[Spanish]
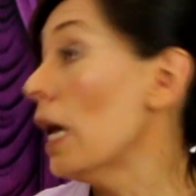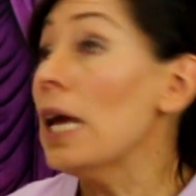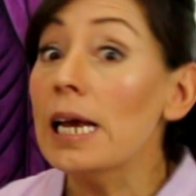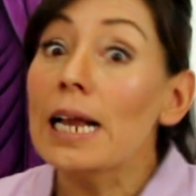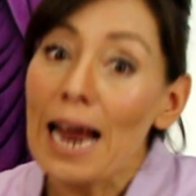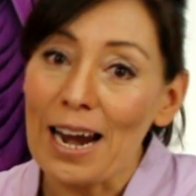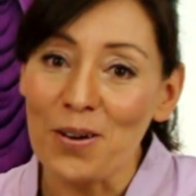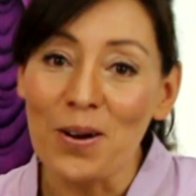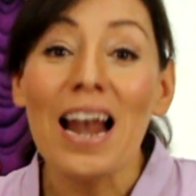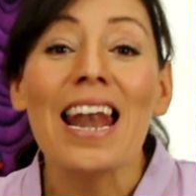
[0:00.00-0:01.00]
Y claro,
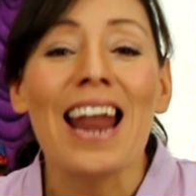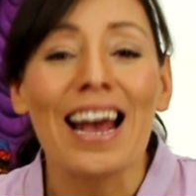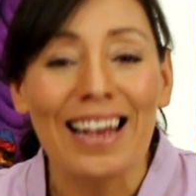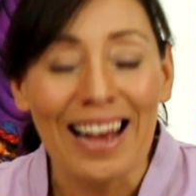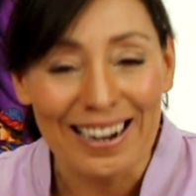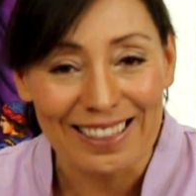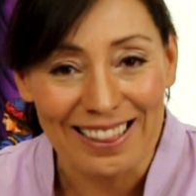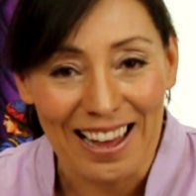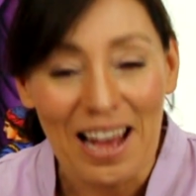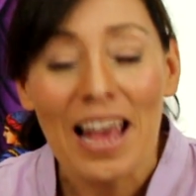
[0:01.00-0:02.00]
la
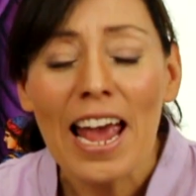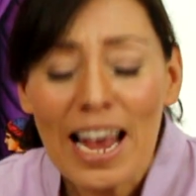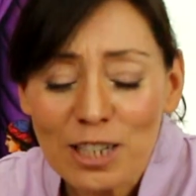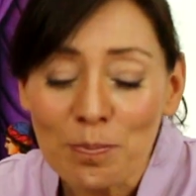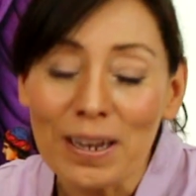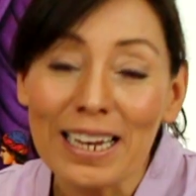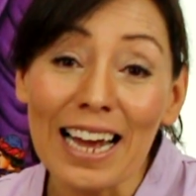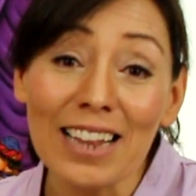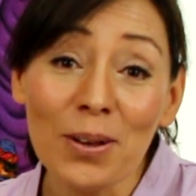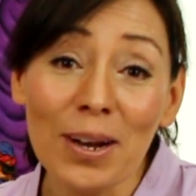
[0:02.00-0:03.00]
carta,
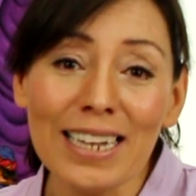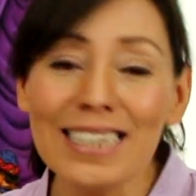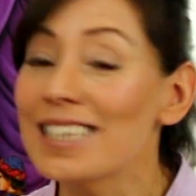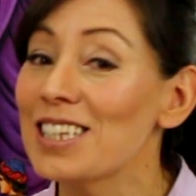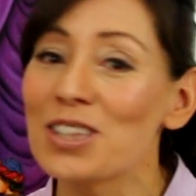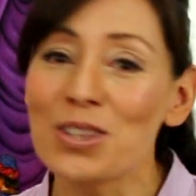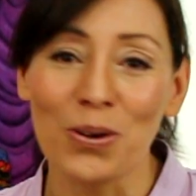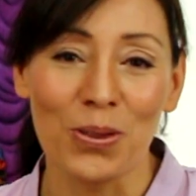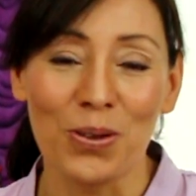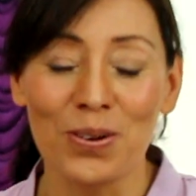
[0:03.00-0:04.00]
explicándoles
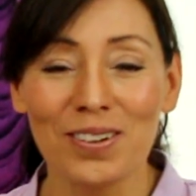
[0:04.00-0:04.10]
todo.